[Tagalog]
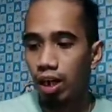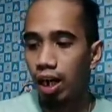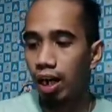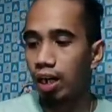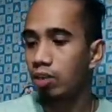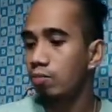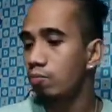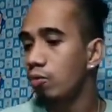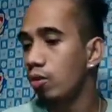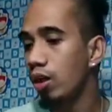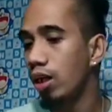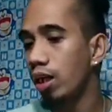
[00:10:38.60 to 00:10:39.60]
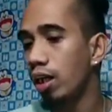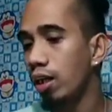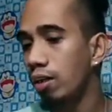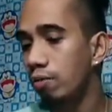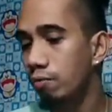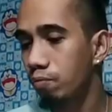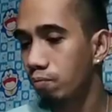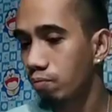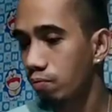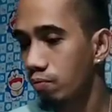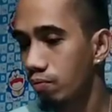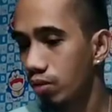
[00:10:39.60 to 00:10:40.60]
Uh, ngayon po, eh,
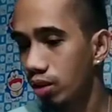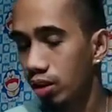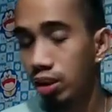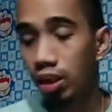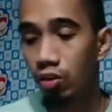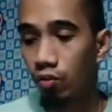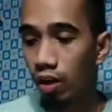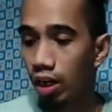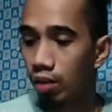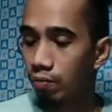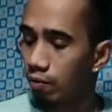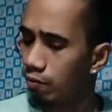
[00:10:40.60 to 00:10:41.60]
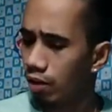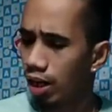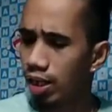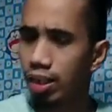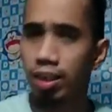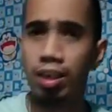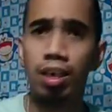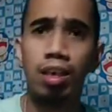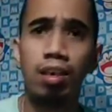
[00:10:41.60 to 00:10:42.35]
January, February,